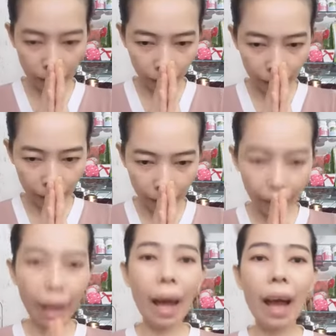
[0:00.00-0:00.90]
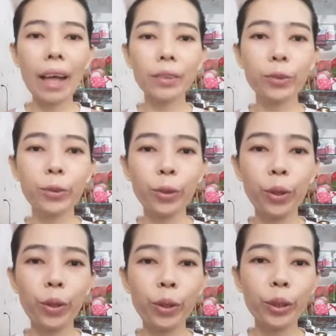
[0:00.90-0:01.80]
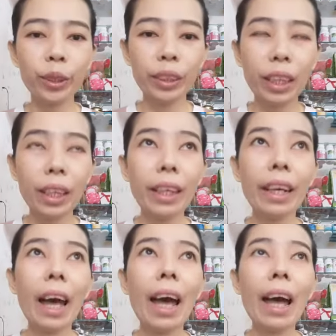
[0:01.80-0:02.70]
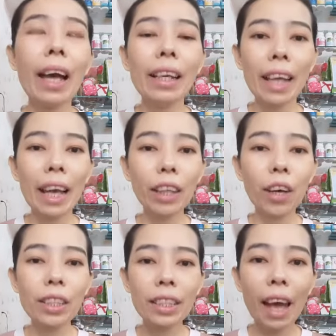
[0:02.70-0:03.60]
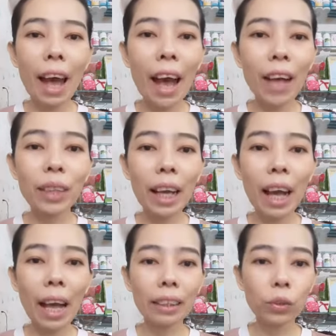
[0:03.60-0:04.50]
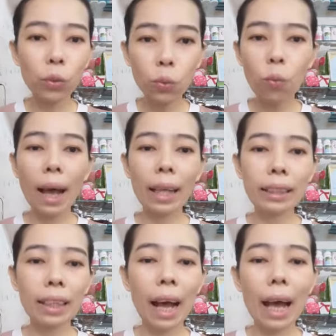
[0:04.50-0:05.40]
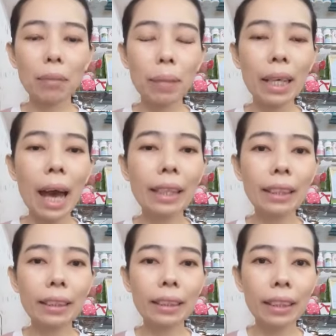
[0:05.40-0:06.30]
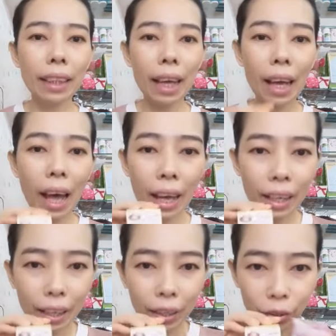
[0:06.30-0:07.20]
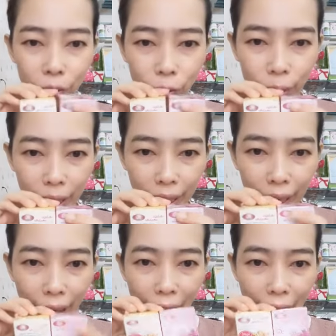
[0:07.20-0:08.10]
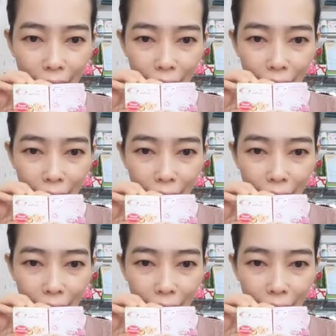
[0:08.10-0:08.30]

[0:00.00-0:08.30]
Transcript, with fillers: สวัสดีค่ะทุกทุกคนนะในตอนเช้านะคะทุกวันขาดไม่ได้เลยนะคะ คู่นี้ค่ะ